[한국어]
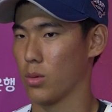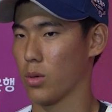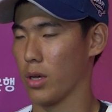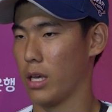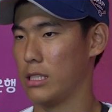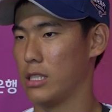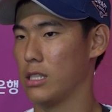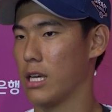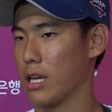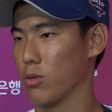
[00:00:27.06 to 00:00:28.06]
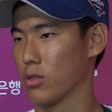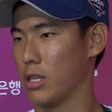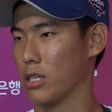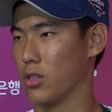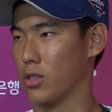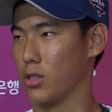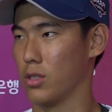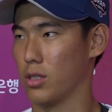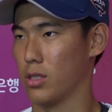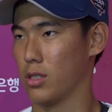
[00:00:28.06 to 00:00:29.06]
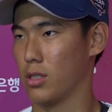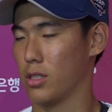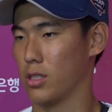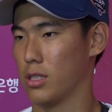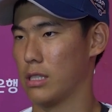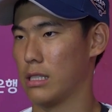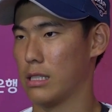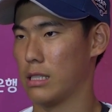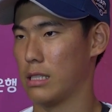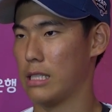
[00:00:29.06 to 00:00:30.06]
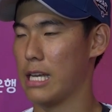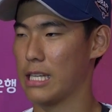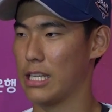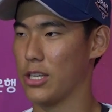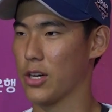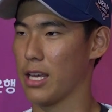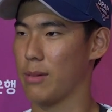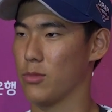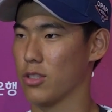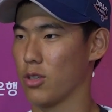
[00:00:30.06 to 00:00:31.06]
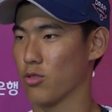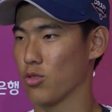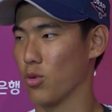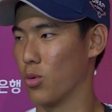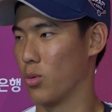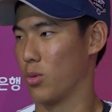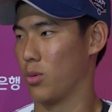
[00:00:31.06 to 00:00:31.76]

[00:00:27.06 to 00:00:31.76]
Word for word: 꼭 NC 다이노스에서 제일 기억에 남는 선수로